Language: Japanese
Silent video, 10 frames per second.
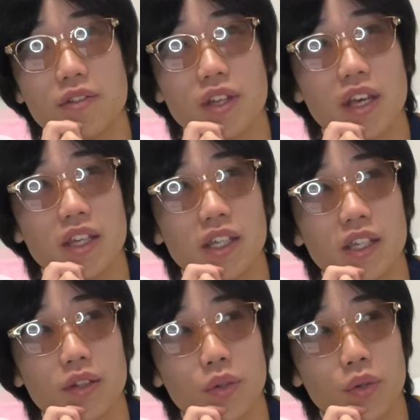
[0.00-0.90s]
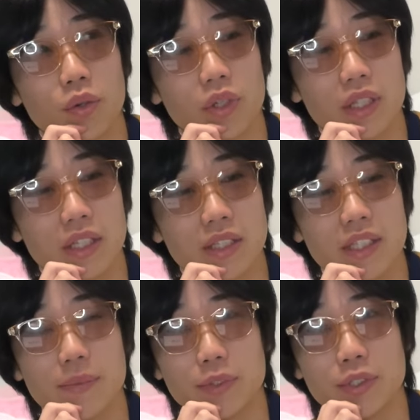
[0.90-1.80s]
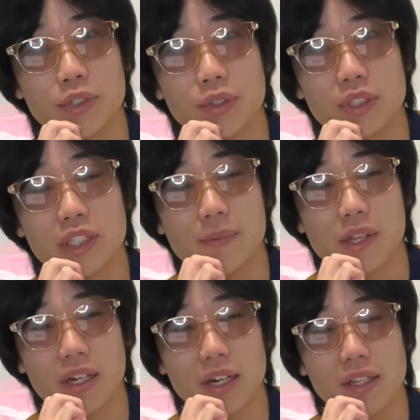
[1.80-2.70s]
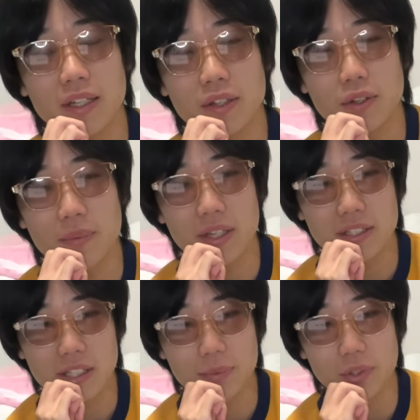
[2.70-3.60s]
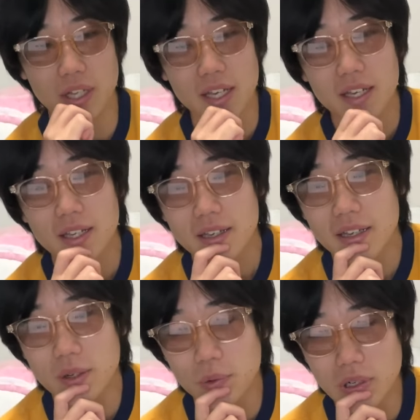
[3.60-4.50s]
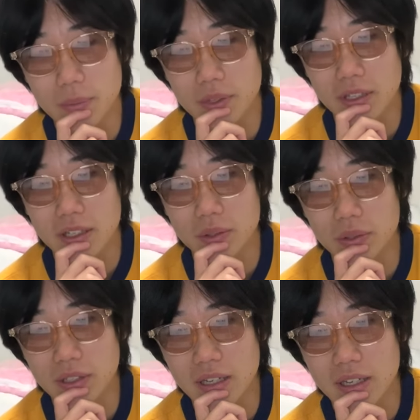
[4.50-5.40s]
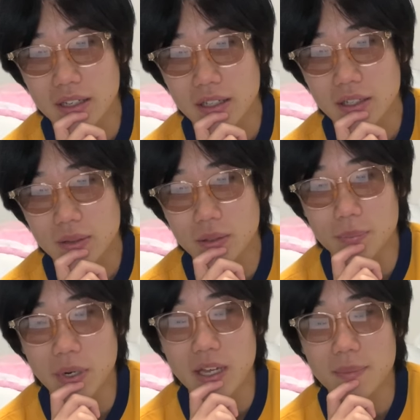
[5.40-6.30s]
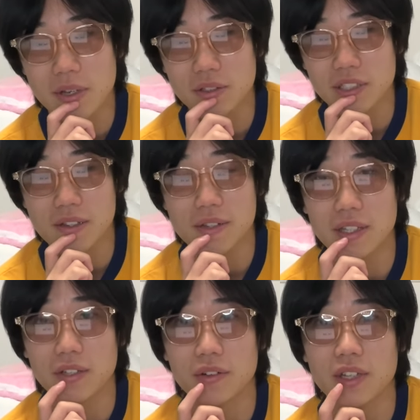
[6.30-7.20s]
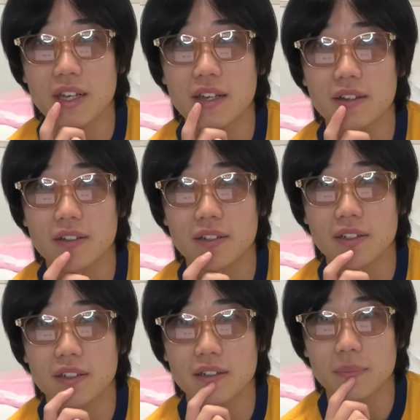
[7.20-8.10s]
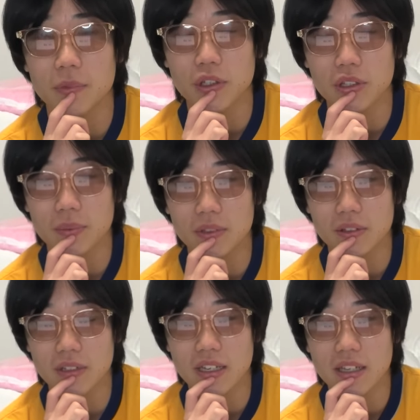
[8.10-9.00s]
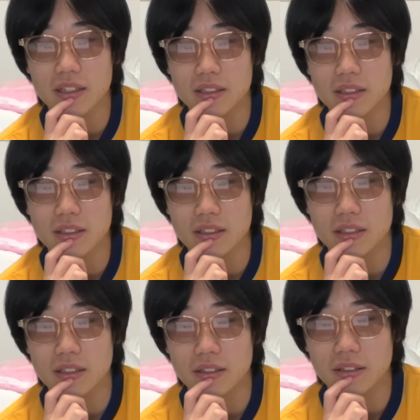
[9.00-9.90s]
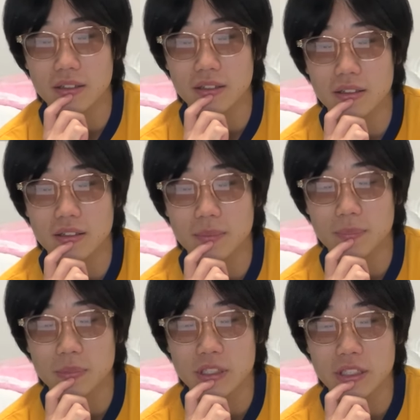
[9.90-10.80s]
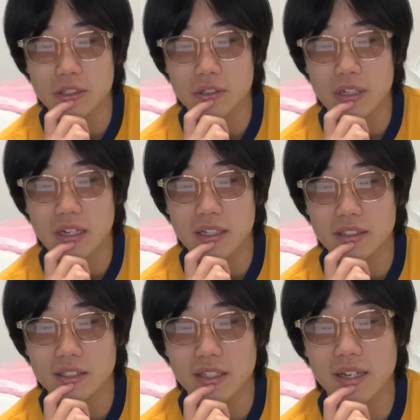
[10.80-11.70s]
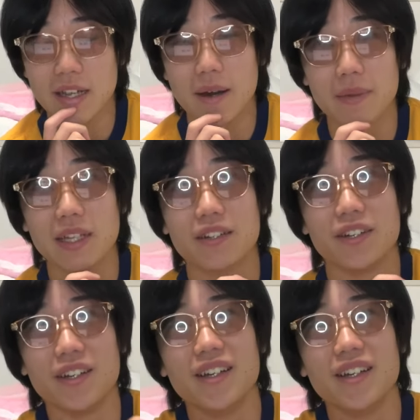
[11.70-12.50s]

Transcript: いうね、いいところ、いいチーム、強いチーム、世界的に有名なチームとね、えー、コラボできるのにね、うん、売名のチャンスだったのにね、うん、もっともっとね、うん、GU が世界に羽ばたく